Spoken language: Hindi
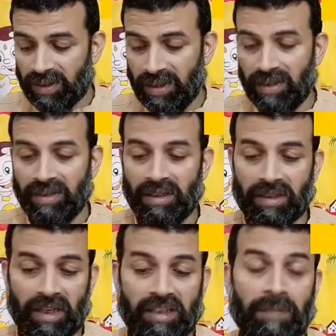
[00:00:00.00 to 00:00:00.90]
सेंटेंसेस
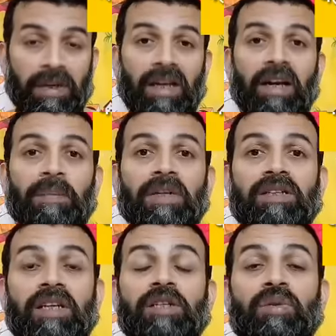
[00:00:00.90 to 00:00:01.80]
कैसे बनाए आपने
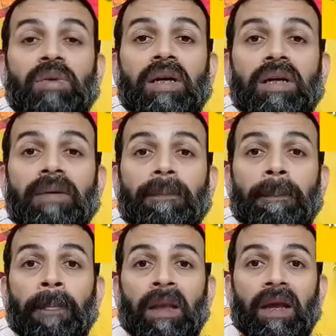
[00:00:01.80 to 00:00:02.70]
सही सुना
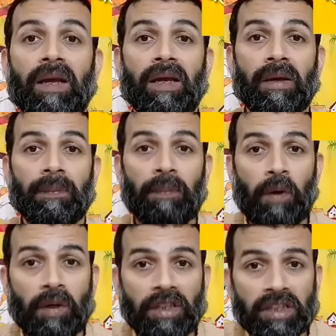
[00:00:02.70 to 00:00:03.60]
है
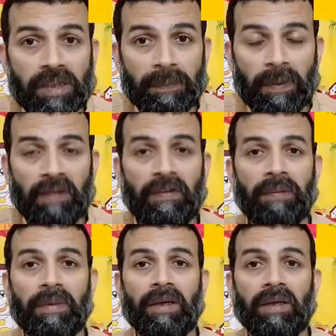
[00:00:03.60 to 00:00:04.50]
बहुत ही सिंपल वे
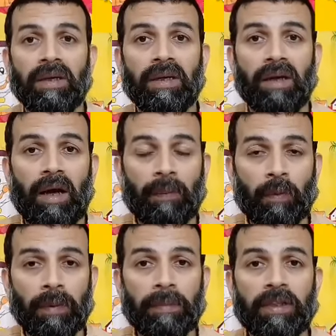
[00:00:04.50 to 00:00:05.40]
में
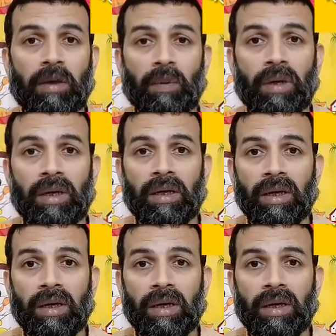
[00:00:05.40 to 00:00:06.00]
आपको मैं बताऊंगा